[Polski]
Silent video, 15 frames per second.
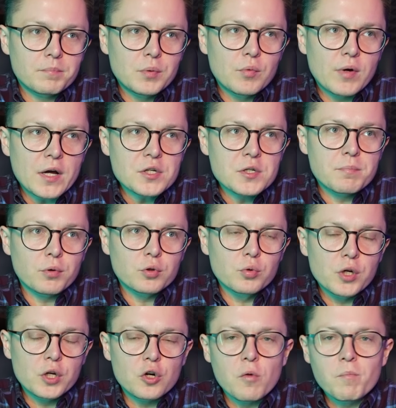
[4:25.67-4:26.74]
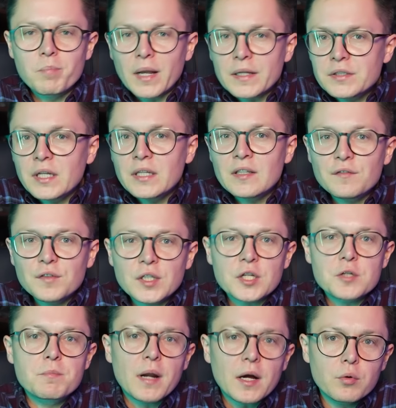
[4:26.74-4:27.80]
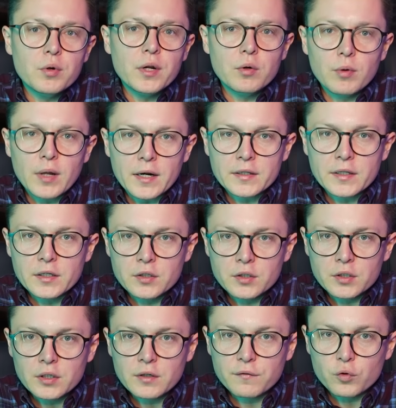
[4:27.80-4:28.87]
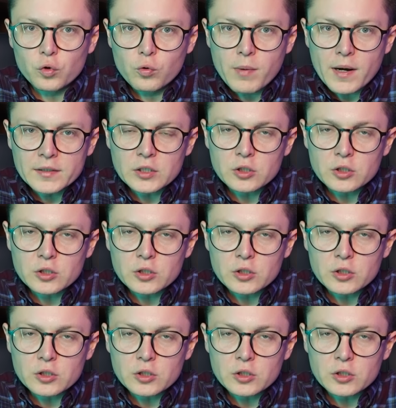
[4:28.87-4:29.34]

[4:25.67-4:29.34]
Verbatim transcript: piłkarzy, po których kompletnie nie widać braku regularnej gry w klubach,